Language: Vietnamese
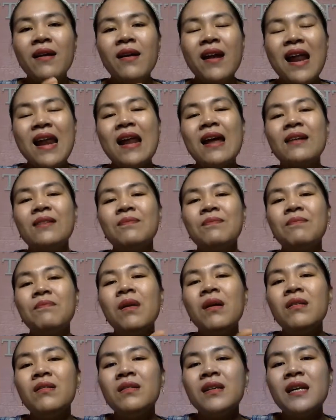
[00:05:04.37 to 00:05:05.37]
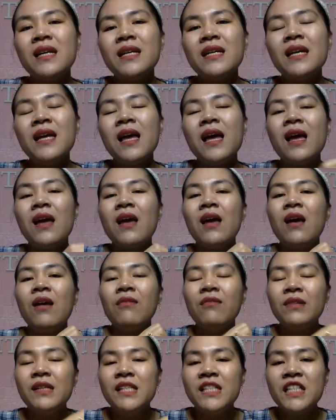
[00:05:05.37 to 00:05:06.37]
đó đã, đã mất đi.
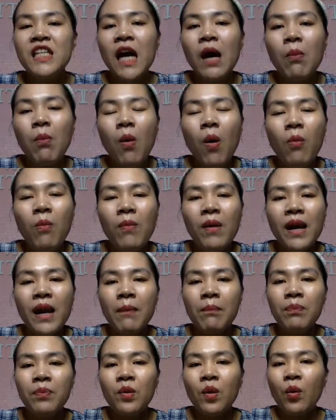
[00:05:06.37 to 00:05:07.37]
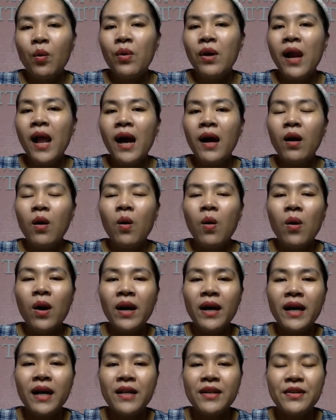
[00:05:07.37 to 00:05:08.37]
Vì sao bốn mươi lăm tuổi là
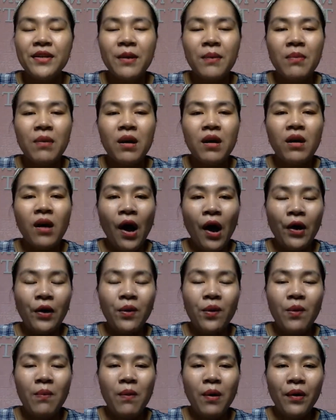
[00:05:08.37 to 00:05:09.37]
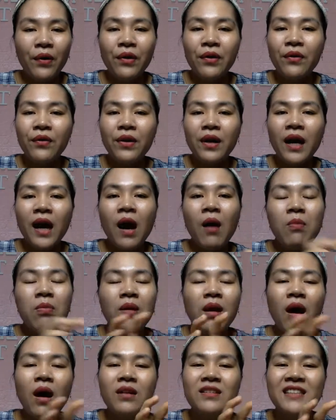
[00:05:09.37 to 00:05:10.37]
collagen trong cơ thể của mọi người
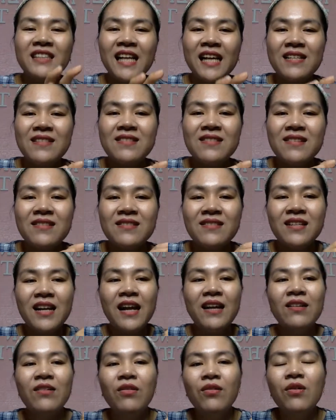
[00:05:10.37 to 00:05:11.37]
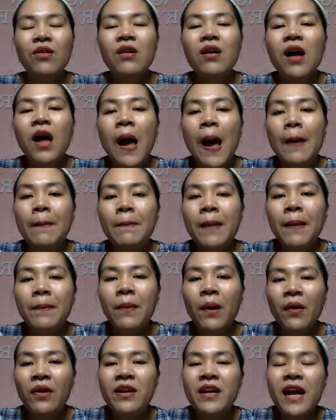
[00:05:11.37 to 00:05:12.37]
không còn sản sinh ra nữa mà
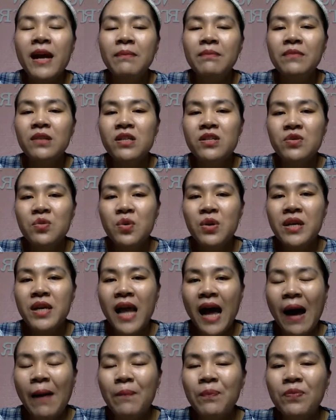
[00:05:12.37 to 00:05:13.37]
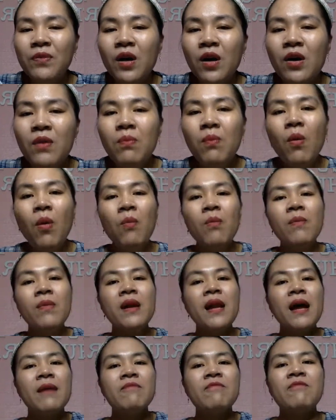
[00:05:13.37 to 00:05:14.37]
mỗi năm nó suy giảm tới bốn
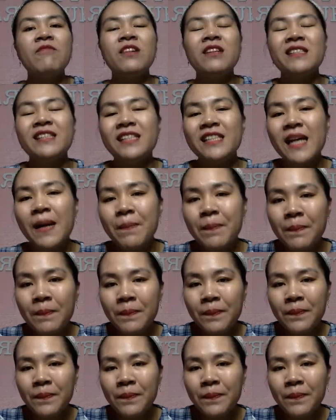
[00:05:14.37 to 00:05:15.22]
mươi lăm phần trăm.